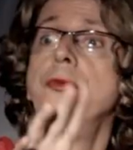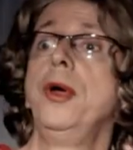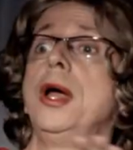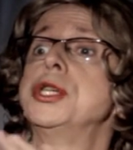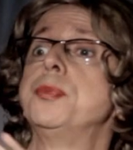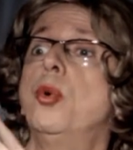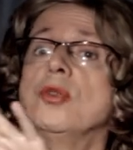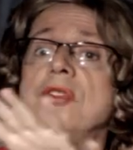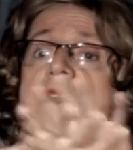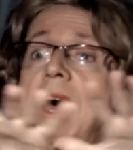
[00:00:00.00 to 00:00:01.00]
foi
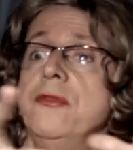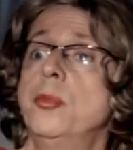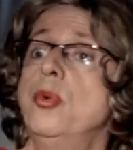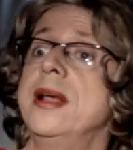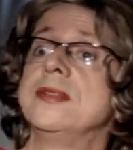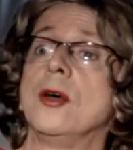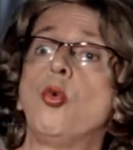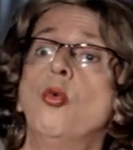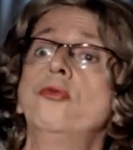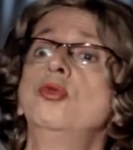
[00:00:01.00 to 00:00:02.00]
responsável por essa
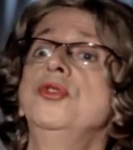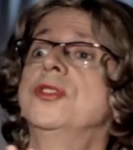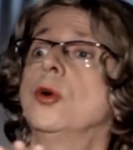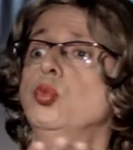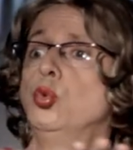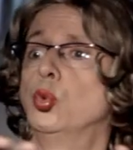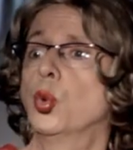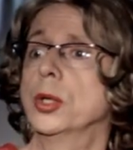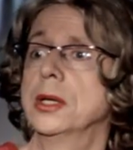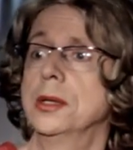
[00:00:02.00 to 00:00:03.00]
confusão
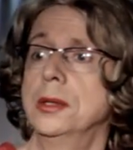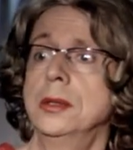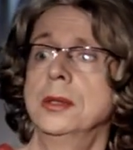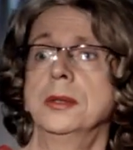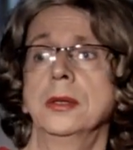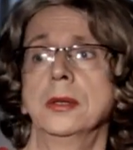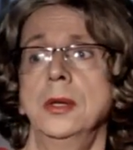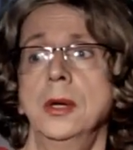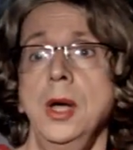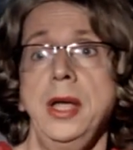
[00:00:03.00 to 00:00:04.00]
toda. Né?
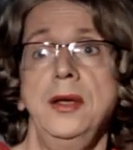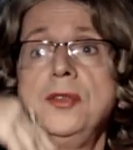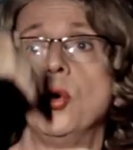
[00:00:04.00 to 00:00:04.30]
Esse